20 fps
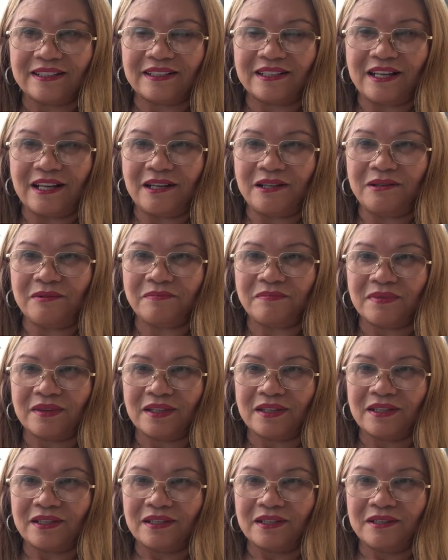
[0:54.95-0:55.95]
để
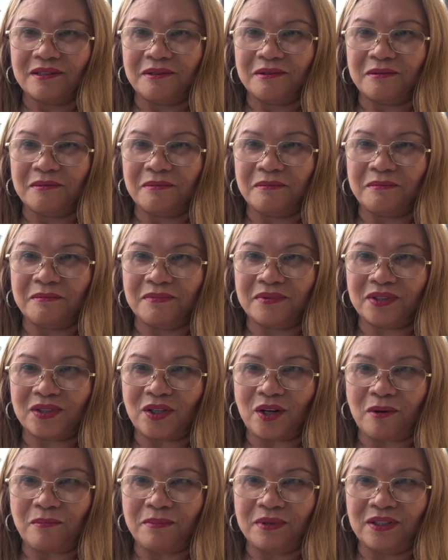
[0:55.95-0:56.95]

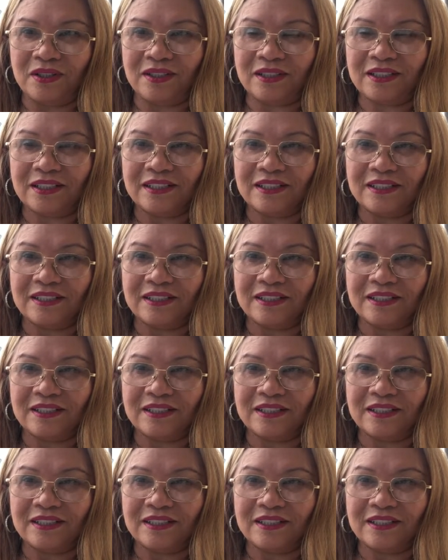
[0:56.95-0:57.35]
cho mướn